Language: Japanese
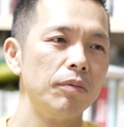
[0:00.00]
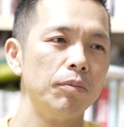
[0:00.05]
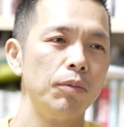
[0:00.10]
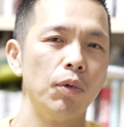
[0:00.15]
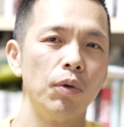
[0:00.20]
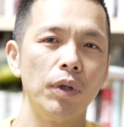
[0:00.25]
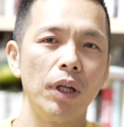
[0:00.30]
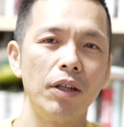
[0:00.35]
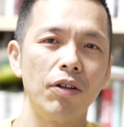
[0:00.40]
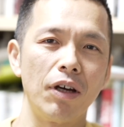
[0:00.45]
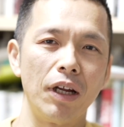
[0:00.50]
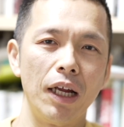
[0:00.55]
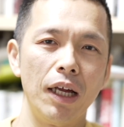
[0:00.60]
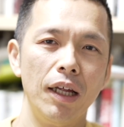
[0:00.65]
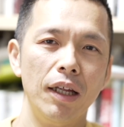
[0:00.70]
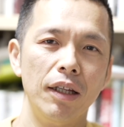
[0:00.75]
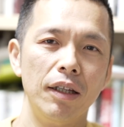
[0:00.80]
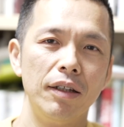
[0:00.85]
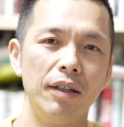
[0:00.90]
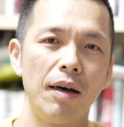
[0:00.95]
もうなんてうか
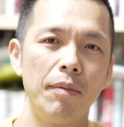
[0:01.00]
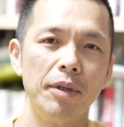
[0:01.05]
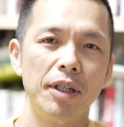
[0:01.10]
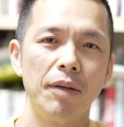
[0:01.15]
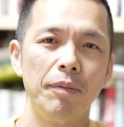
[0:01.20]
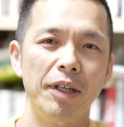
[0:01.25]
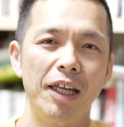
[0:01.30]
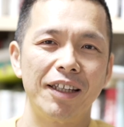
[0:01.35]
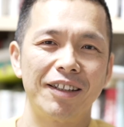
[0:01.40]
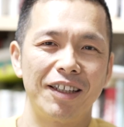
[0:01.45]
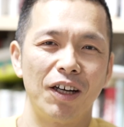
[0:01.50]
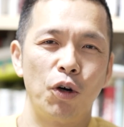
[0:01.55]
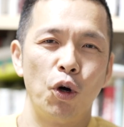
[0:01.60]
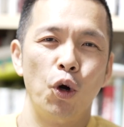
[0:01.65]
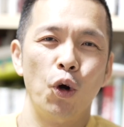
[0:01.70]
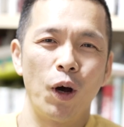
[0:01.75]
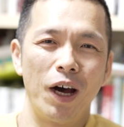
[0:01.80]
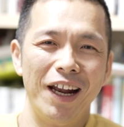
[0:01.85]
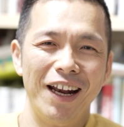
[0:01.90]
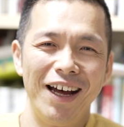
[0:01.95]
なダメダメだった
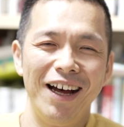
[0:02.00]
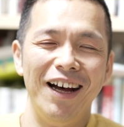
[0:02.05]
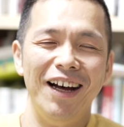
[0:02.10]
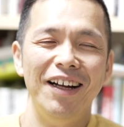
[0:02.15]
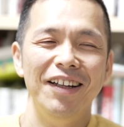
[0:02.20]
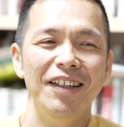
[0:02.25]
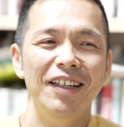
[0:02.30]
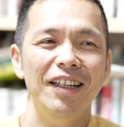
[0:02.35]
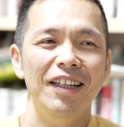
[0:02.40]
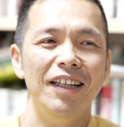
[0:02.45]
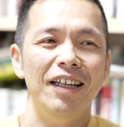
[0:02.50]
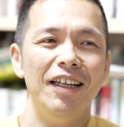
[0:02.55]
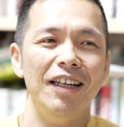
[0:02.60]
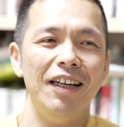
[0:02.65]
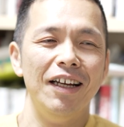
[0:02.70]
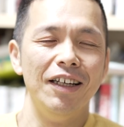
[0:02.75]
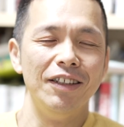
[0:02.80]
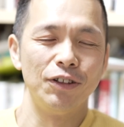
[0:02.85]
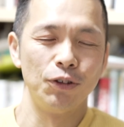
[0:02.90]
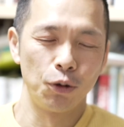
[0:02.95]
頃か
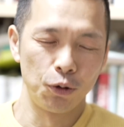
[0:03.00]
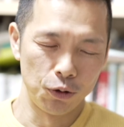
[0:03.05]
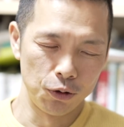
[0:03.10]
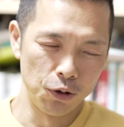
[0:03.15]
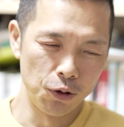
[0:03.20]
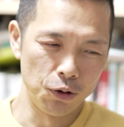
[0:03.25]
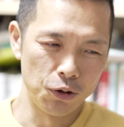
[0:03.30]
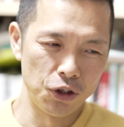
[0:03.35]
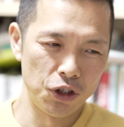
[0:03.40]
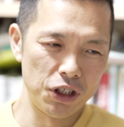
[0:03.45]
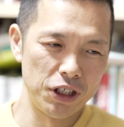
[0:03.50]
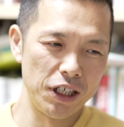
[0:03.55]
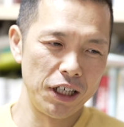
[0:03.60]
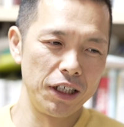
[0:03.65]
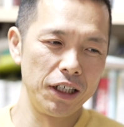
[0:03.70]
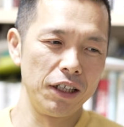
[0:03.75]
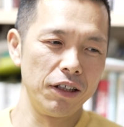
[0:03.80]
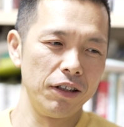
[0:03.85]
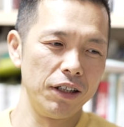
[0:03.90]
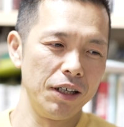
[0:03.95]
らすごくよく知り合
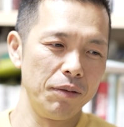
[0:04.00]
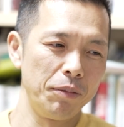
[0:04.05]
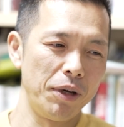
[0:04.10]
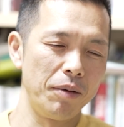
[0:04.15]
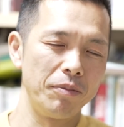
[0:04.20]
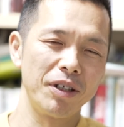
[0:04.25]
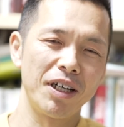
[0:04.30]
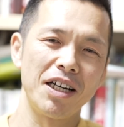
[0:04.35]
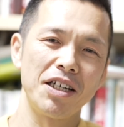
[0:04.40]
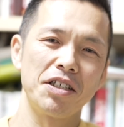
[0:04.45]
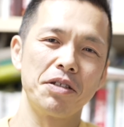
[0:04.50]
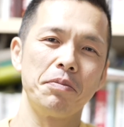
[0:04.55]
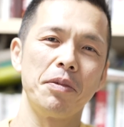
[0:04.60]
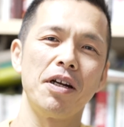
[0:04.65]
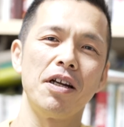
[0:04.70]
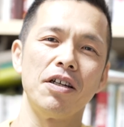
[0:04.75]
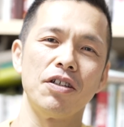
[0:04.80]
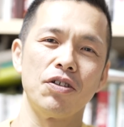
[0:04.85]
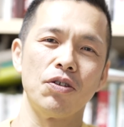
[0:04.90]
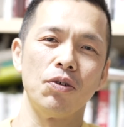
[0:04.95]
いなんでまあ昔
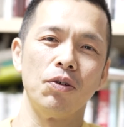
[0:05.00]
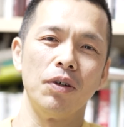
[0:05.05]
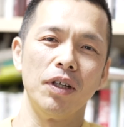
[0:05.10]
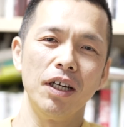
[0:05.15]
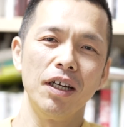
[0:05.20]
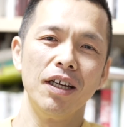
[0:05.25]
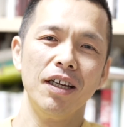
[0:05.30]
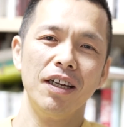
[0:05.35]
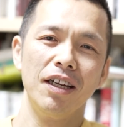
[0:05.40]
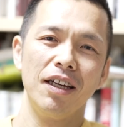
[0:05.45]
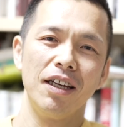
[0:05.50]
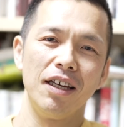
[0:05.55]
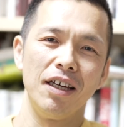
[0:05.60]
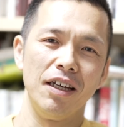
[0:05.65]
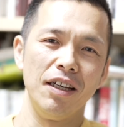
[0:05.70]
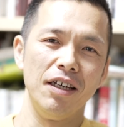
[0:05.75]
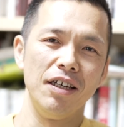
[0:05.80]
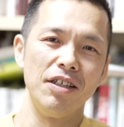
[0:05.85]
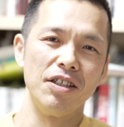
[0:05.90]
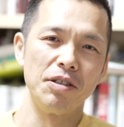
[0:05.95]
話をね、
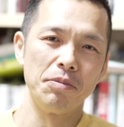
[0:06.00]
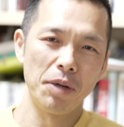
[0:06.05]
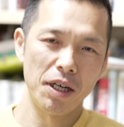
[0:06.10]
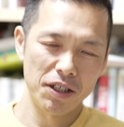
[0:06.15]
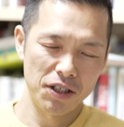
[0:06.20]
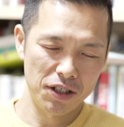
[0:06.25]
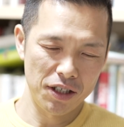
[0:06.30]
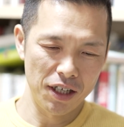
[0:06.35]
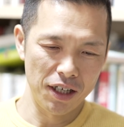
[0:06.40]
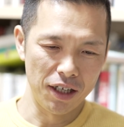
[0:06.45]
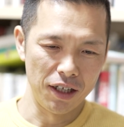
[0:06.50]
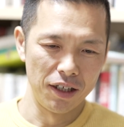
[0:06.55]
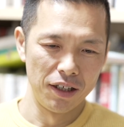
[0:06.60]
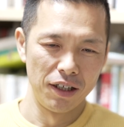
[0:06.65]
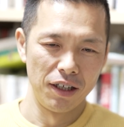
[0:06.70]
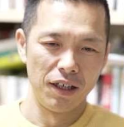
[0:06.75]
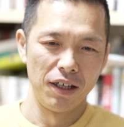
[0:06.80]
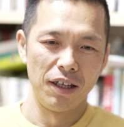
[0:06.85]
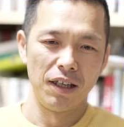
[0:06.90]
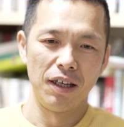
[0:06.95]
えー、しまして。
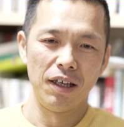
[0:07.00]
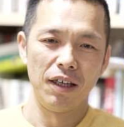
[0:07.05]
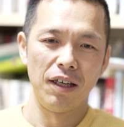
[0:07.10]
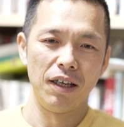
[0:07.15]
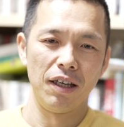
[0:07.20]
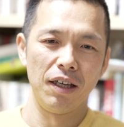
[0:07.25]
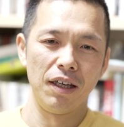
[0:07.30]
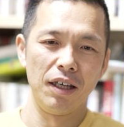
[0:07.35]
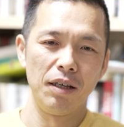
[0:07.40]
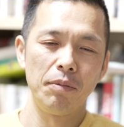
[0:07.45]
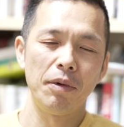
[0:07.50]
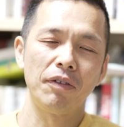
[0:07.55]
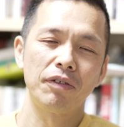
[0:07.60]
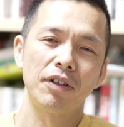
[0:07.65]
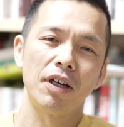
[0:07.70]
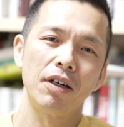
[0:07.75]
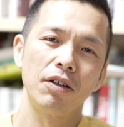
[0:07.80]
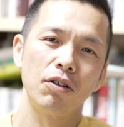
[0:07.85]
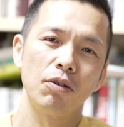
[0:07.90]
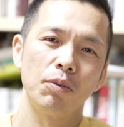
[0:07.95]
えー、今2
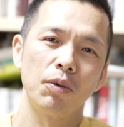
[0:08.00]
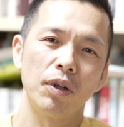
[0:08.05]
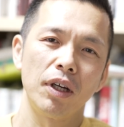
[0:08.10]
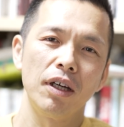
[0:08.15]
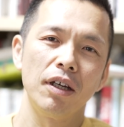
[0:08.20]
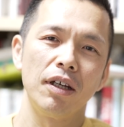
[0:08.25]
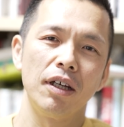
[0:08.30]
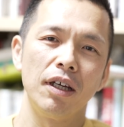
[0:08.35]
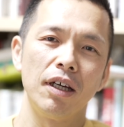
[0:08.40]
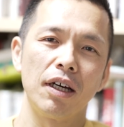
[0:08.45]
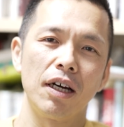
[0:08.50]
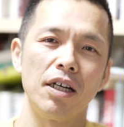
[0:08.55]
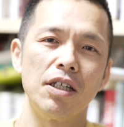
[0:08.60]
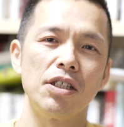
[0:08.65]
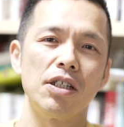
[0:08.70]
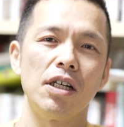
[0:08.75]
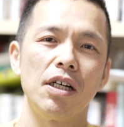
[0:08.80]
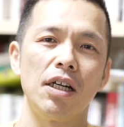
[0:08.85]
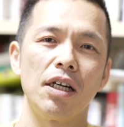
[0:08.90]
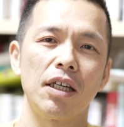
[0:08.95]
人ともね会
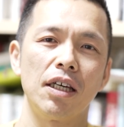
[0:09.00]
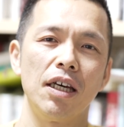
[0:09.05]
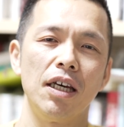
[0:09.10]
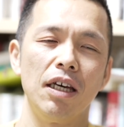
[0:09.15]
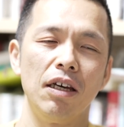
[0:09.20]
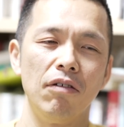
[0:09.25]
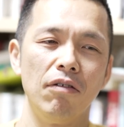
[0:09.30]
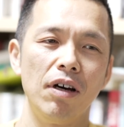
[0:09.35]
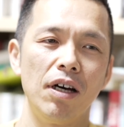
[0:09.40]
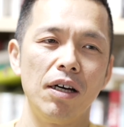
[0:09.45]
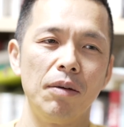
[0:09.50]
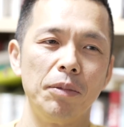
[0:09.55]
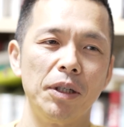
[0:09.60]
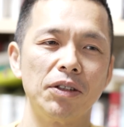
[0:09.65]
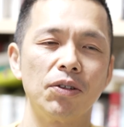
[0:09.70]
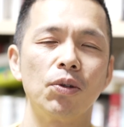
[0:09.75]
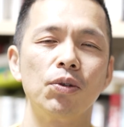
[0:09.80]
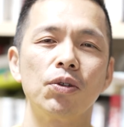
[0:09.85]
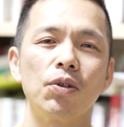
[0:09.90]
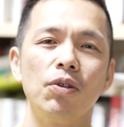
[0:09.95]
社経営はまあ
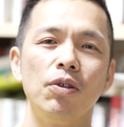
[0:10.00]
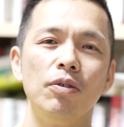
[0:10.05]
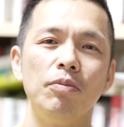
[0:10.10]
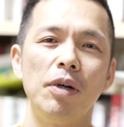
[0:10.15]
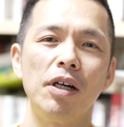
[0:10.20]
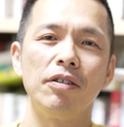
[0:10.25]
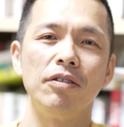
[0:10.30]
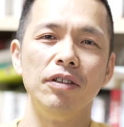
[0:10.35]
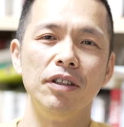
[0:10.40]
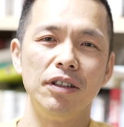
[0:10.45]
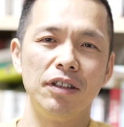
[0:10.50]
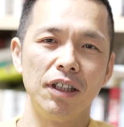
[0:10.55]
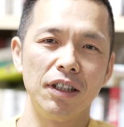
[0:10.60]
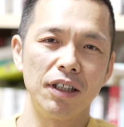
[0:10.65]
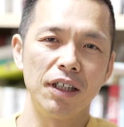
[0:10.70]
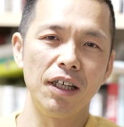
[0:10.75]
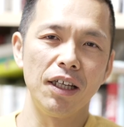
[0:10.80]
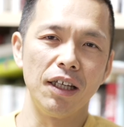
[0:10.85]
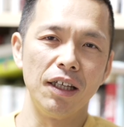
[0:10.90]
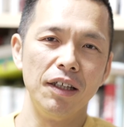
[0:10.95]
そこそこうまくいって
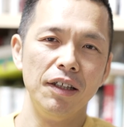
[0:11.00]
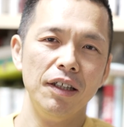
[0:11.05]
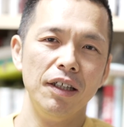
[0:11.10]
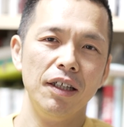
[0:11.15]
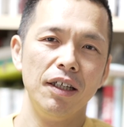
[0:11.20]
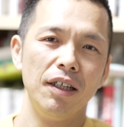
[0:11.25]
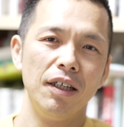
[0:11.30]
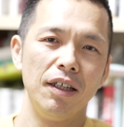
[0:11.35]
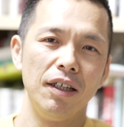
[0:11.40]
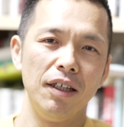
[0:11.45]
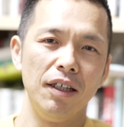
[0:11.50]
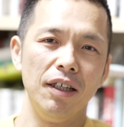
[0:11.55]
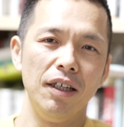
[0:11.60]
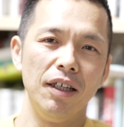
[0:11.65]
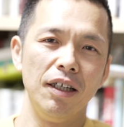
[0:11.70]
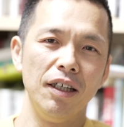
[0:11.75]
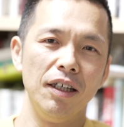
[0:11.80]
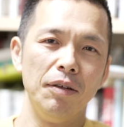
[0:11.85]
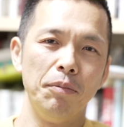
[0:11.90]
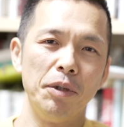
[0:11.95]
て、
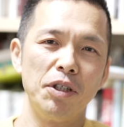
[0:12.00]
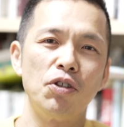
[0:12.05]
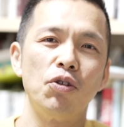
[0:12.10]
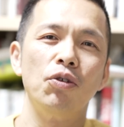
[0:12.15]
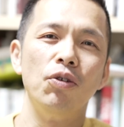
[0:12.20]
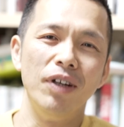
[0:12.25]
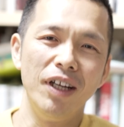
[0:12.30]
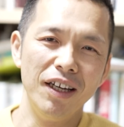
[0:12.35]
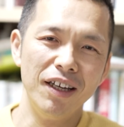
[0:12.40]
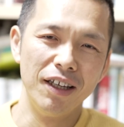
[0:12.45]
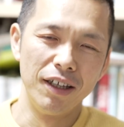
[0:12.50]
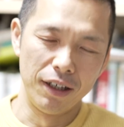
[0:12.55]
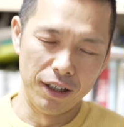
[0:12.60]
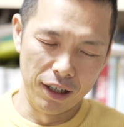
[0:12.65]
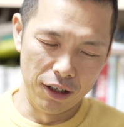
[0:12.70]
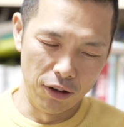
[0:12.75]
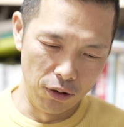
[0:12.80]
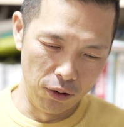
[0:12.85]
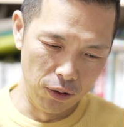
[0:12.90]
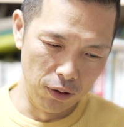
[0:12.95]
えーまあ、ちょっとね、あ
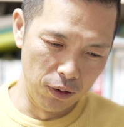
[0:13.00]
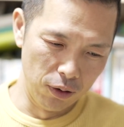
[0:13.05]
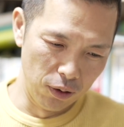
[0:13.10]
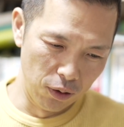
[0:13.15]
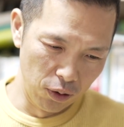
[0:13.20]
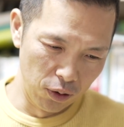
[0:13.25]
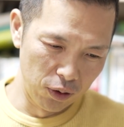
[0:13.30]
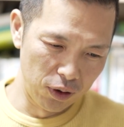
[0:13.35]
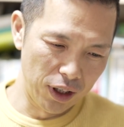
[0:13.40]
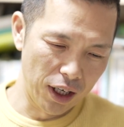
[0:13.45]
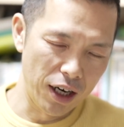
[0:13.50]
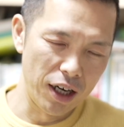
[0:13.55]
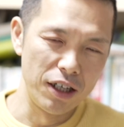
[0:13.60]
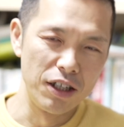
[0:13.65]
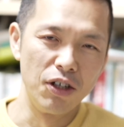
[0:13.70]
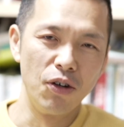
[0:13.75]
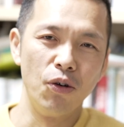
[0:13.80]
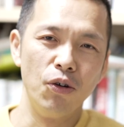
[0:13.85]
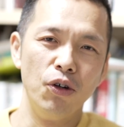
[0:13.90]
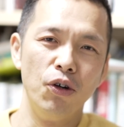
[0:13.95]
の高い
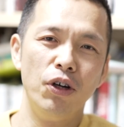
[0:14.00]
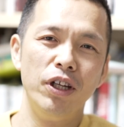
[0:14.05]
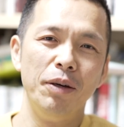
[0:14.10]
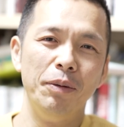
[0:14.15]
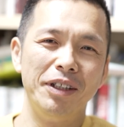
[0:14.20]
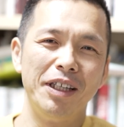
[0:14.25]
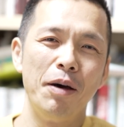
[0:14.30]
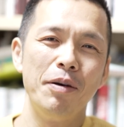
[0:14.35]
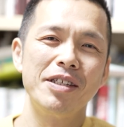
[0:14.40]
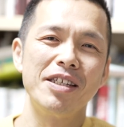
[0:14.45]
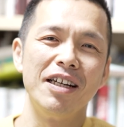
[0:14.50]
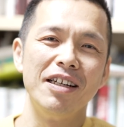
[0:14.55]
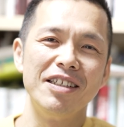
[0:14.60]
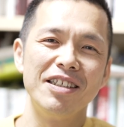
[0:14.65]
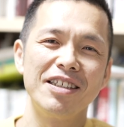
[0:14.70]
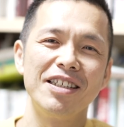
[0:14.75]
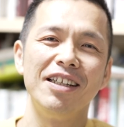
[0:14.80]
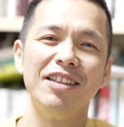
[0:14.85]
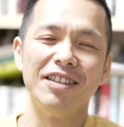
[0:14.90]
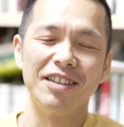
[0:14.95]
日本料理を食べたり
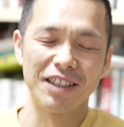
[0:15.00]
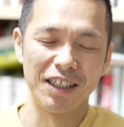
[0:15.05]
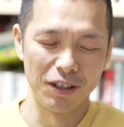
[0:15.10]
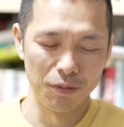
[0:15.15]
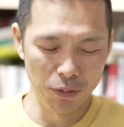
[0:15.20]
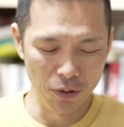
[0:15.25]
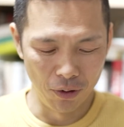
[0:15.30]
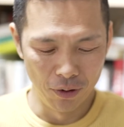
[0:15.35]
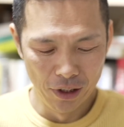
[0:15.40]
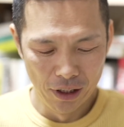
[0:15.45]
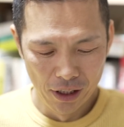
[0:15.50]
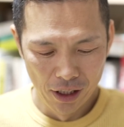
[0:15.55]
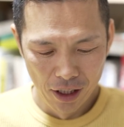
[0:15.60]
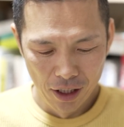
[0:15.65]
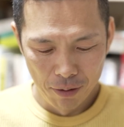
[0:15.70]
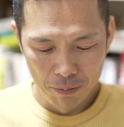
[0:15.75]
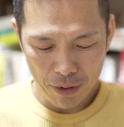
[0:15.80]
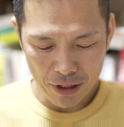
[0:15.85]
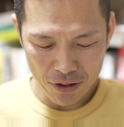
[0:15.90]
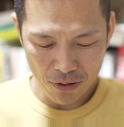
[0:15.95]
してたんですけども、
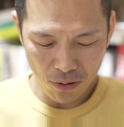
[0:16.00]
まあ、